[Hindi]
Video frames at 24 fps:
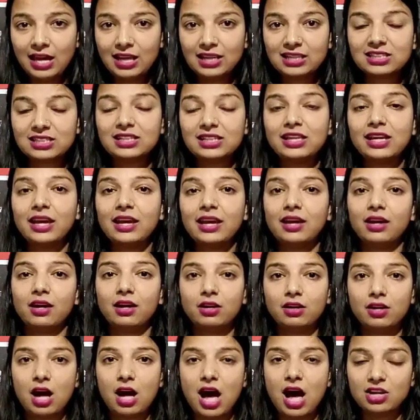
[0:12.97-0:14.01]
इसलिए
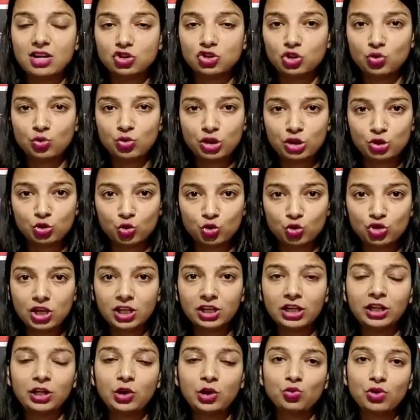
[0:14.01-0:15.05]
आज इन्होंने सोचा
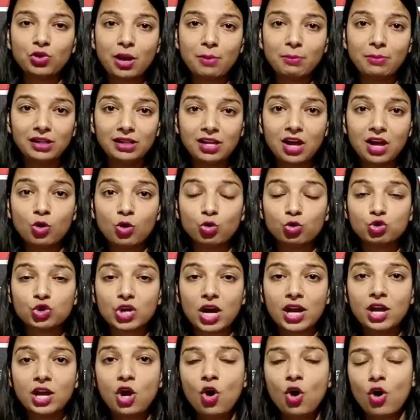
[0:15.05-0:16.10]
कि क्यों ना मिलना हो
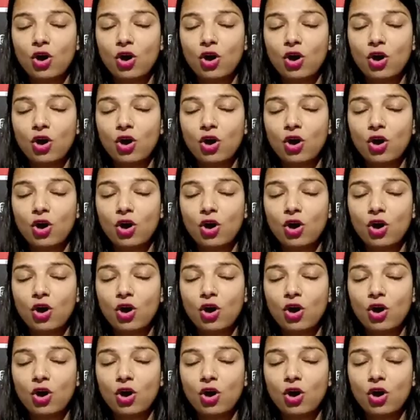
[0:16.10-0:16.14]
जाए